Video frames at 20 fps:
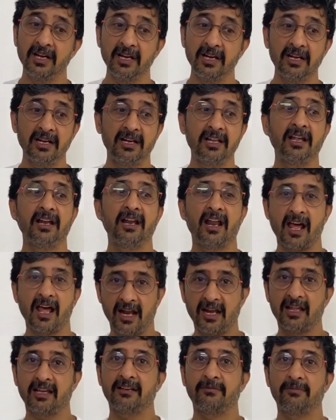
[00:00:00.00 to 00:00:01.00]
ఇండియా నా
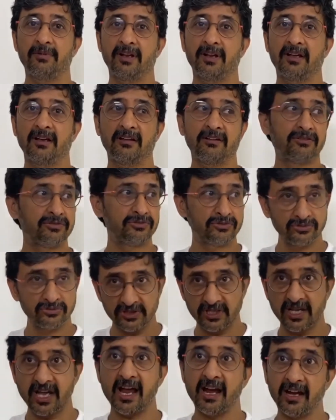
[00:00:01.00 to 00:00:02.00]
లెక్క ప్రకారం
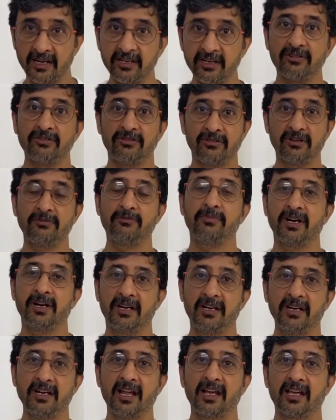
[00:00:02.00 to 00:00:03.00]
చూసే యాటిట్యూడ్ని
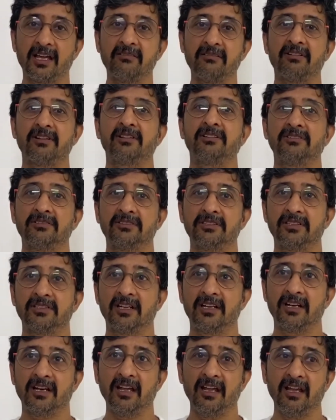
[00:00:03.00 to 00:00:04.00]
బట్టి నాకేమర్థం
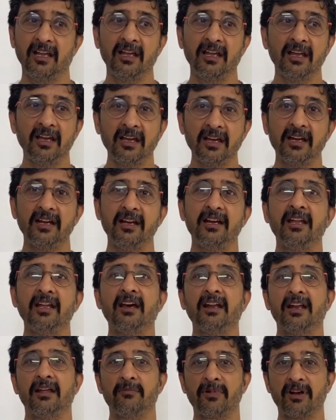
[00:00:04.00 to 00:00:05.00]
అవుతుందంటే ఇండియా
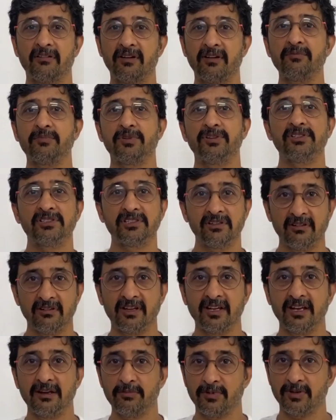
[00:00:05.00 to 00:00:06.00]
నెంబర్ వన్
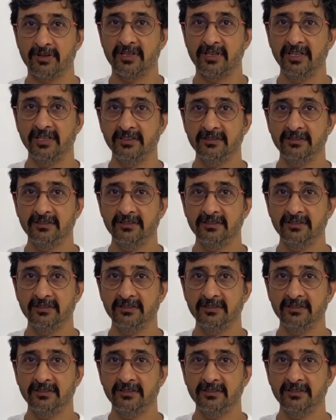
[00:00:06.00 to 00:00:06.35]
పొజిషన్లోకి వెళ్ళిపోద్ది